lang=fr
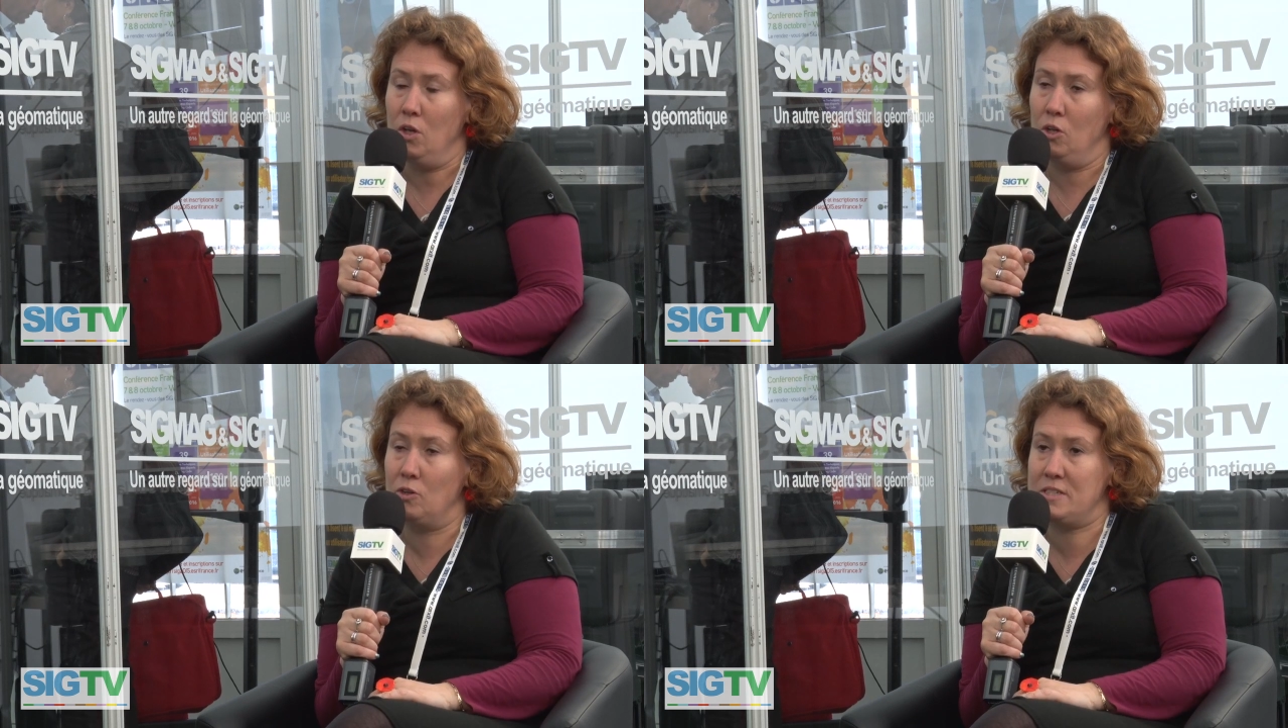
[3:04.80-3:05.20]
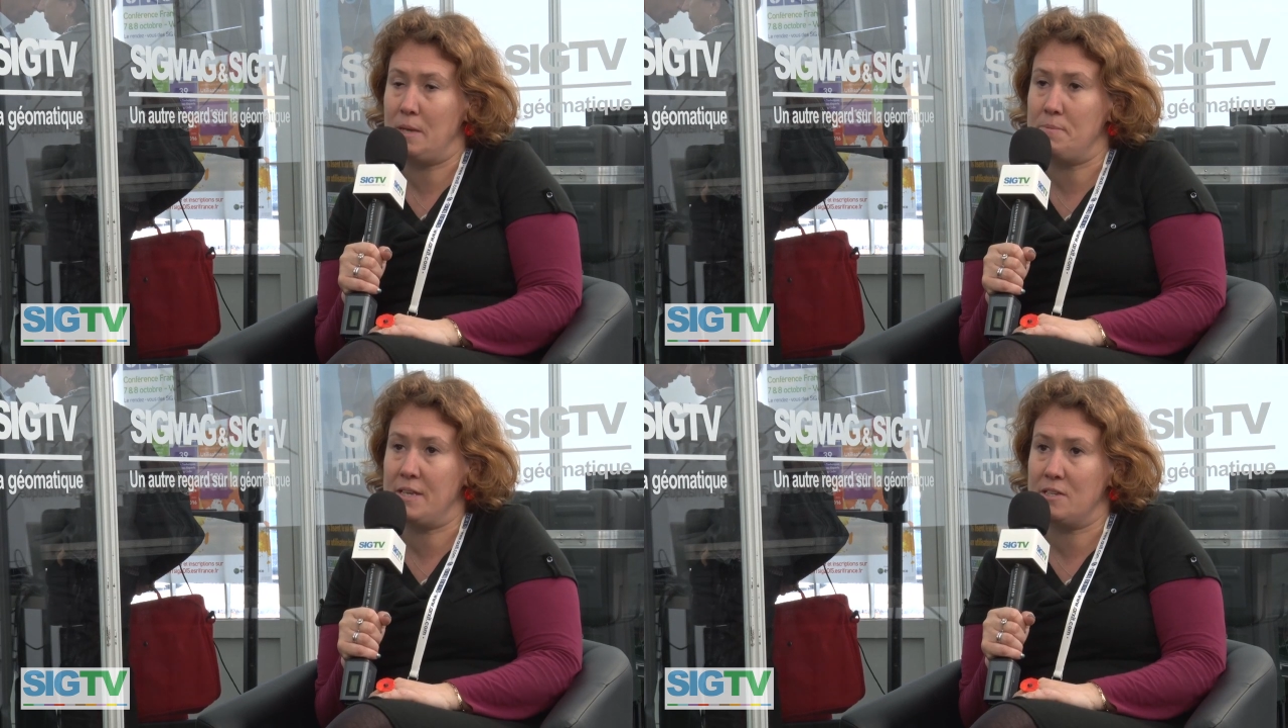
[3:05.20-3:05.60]
dans cette
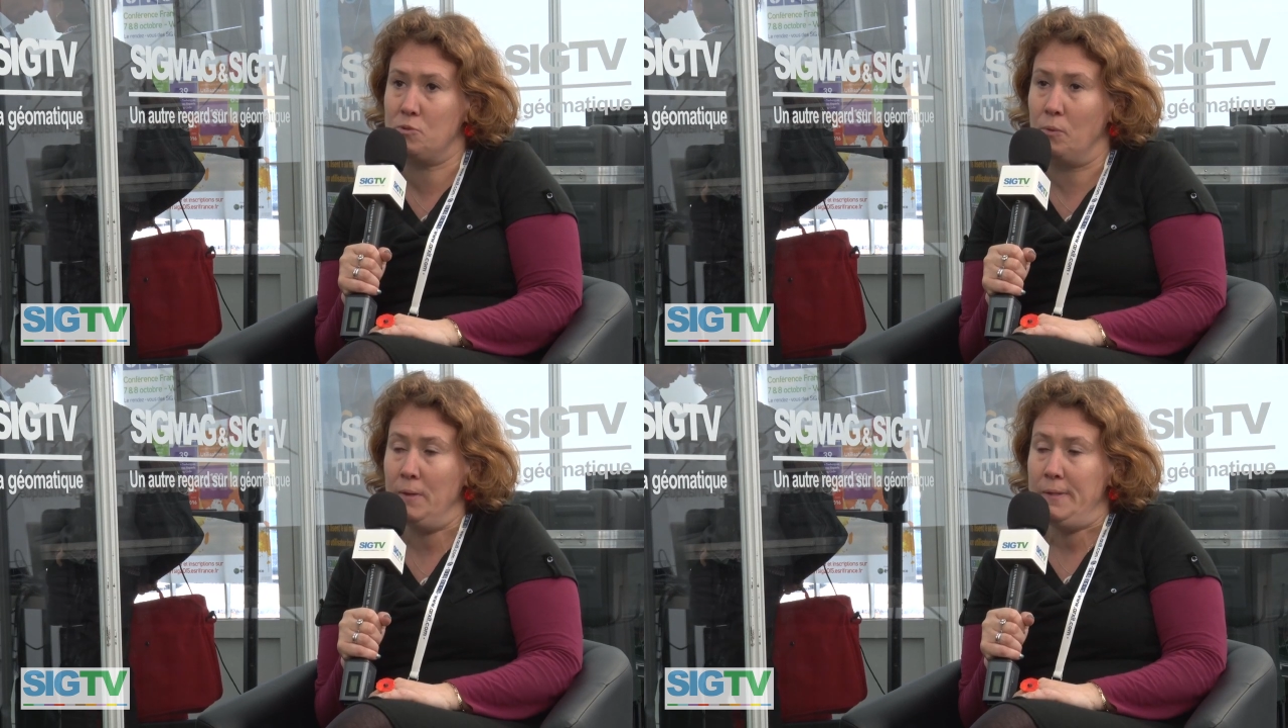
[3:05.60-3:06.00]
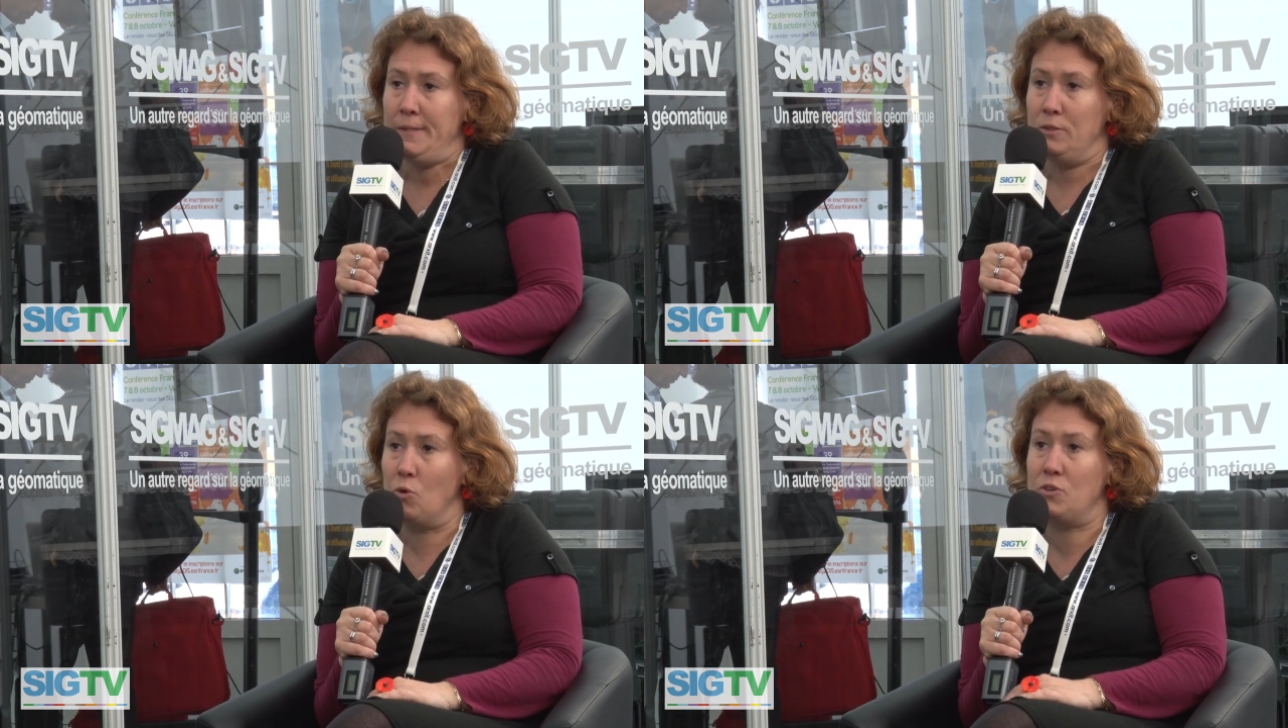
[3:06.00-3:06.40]
application.
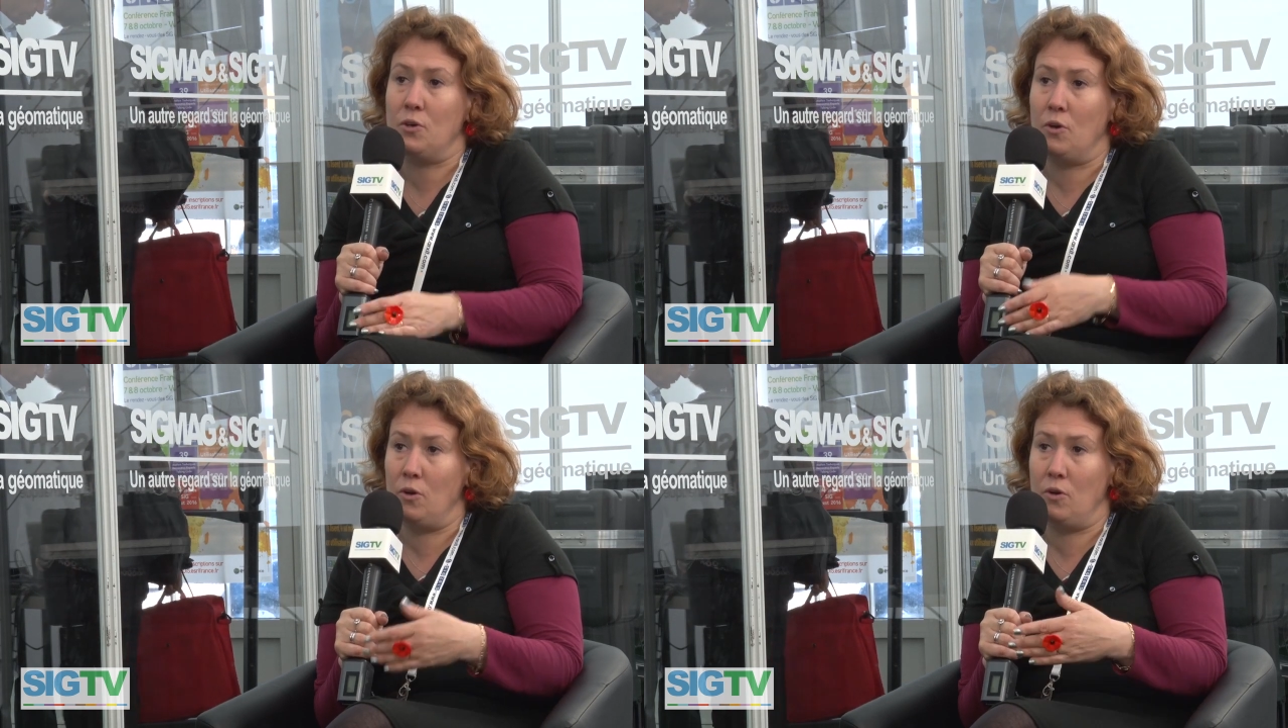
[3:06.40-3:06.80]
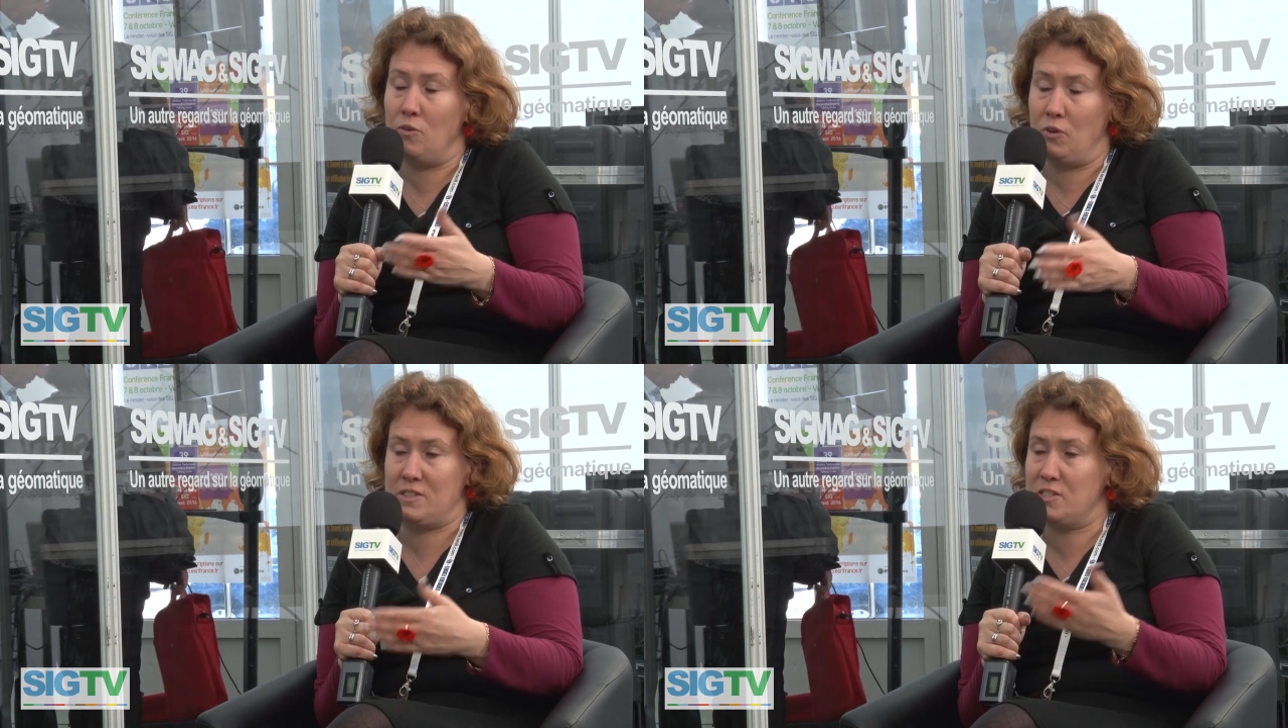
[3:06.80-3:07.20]
Donc
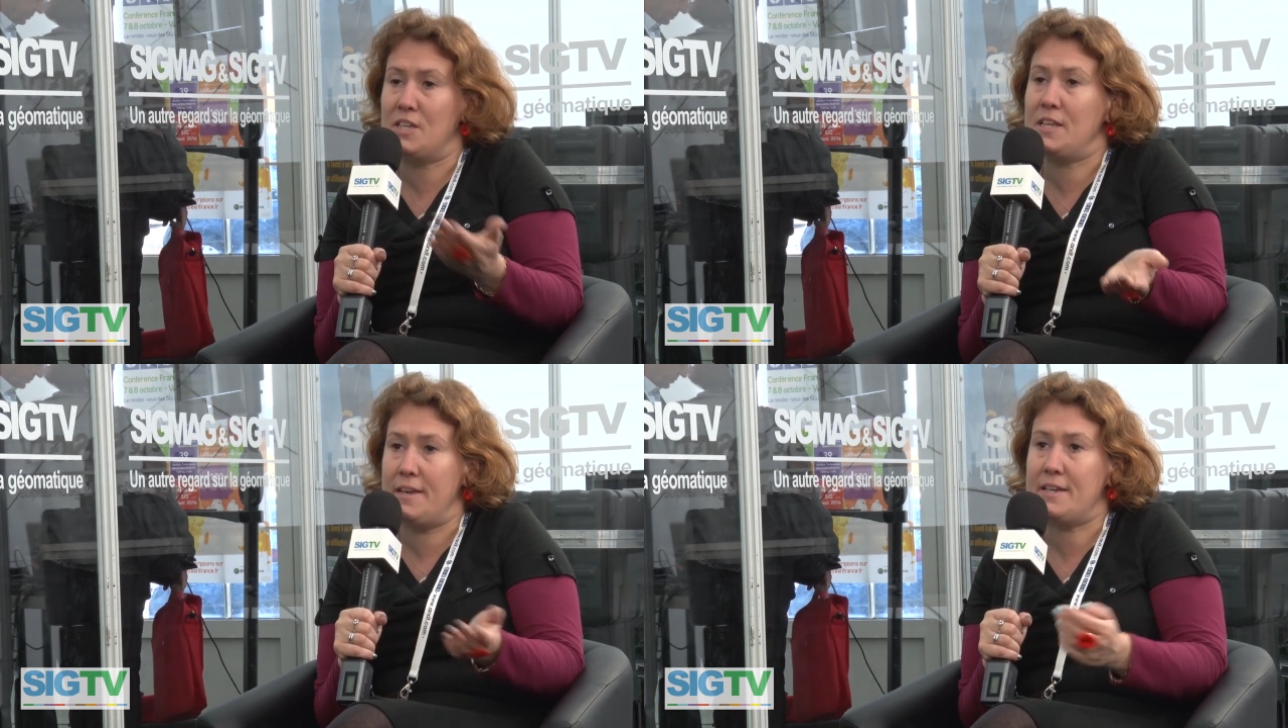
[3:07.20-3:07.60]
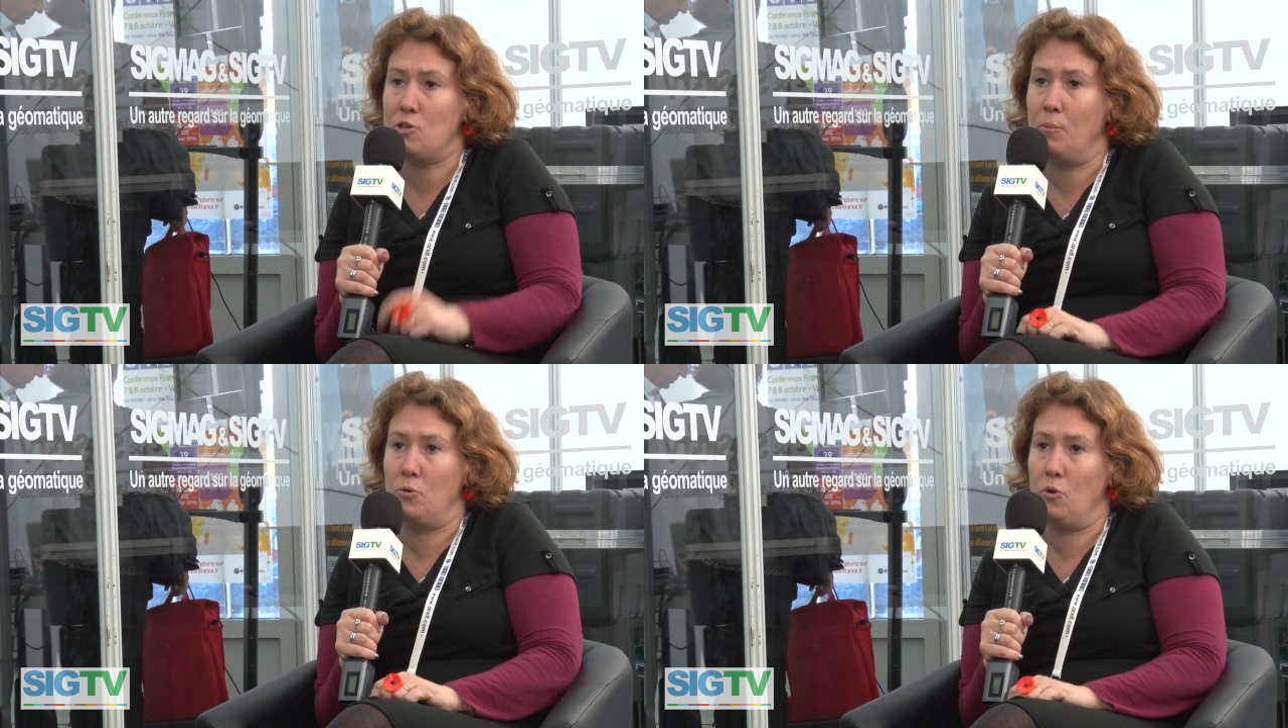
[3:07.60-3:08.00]
voilà, ça c'est un
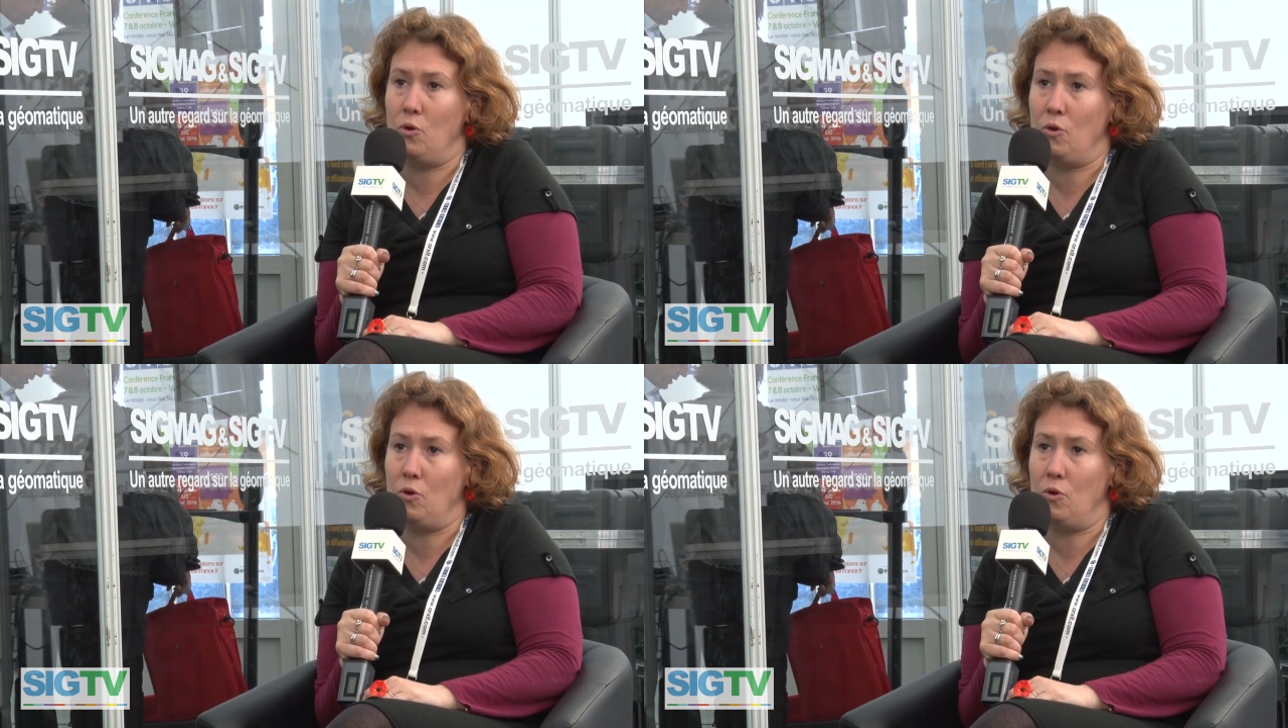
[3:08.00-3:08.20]
exemple